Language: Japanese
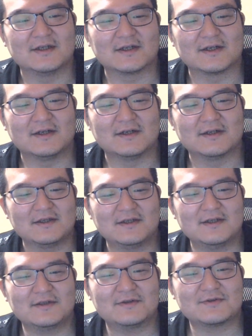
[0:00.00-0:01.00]
なんか
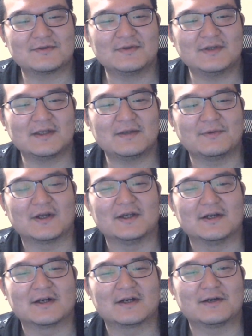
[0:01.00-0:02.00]
外とそんなでもな
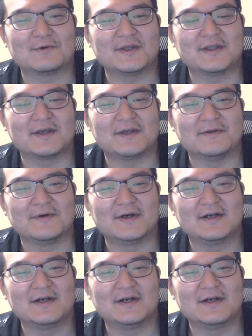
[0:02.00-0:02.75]
いな、カロリー的には。